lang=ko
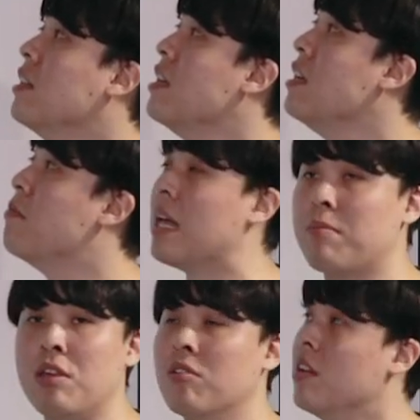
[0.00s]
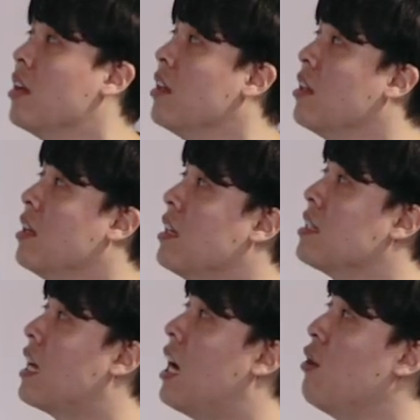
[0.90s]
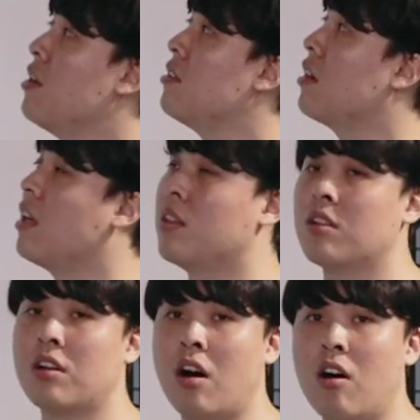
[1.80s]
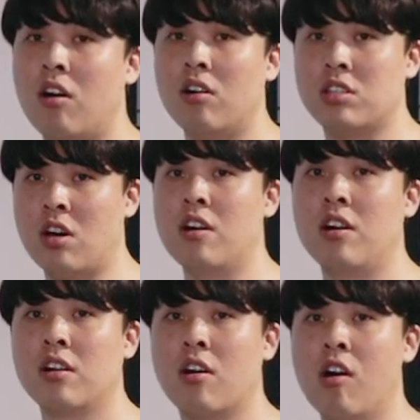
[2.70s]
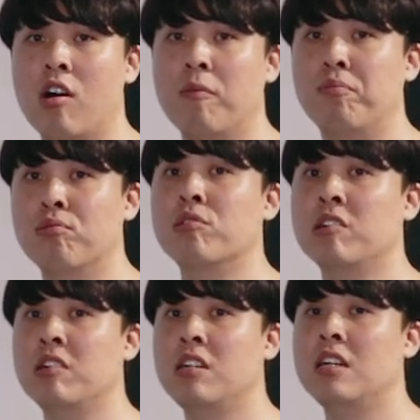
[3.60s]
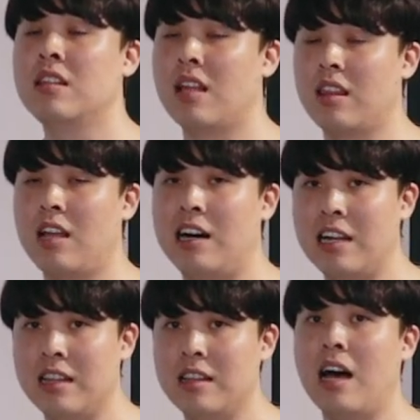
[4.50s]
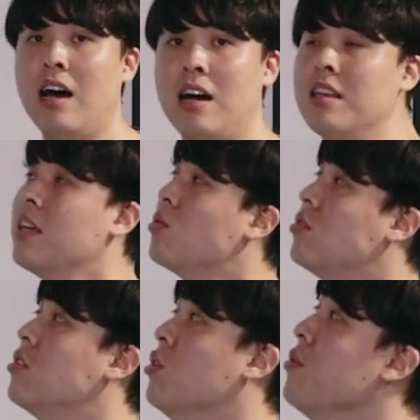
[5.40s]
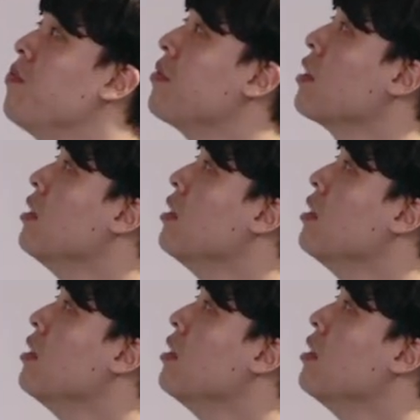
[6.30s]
이 맷 비유는 사회적인 거, 절, 거, 부를 나타낸다. 이게 소재죠.